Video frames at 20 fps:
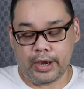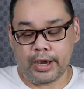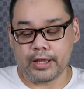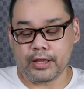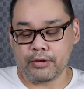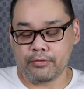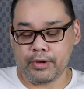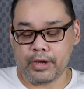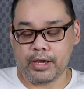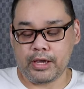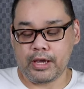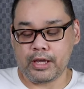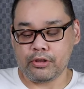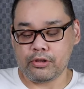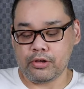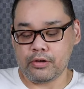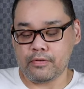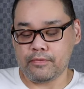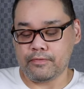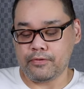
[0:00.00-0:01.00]
Anyway,
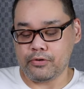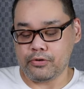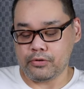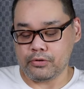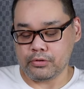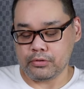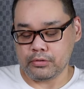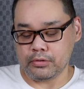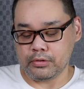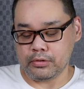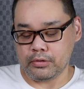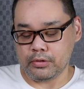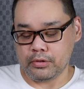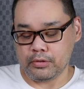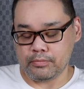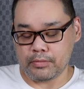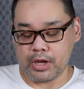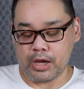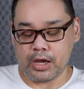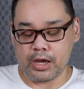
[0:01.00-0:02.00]
ito yung phone.
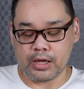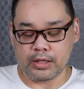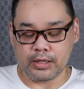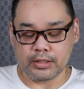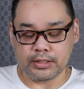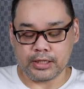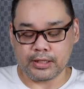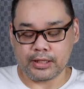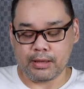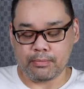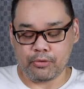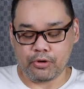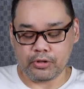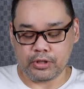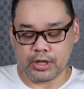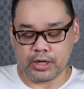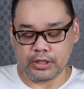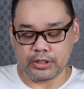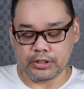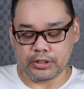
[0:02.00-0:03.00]
Uh, ah, na-setup ko
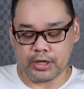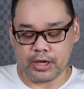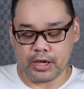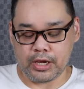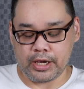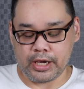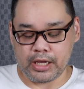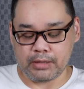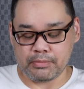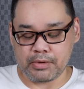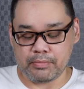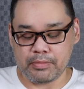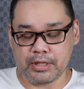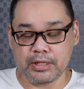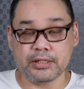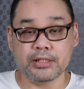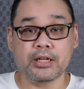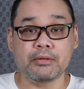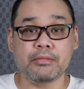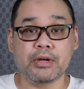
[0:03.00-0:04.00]
na rin siya and
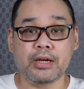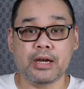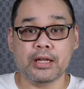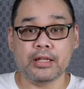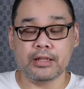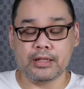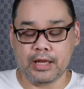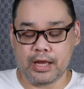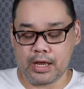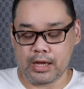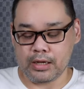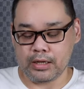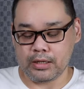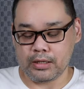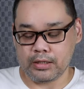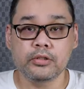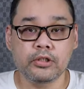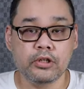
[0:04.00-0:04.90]
mabilis lang mag-unlock.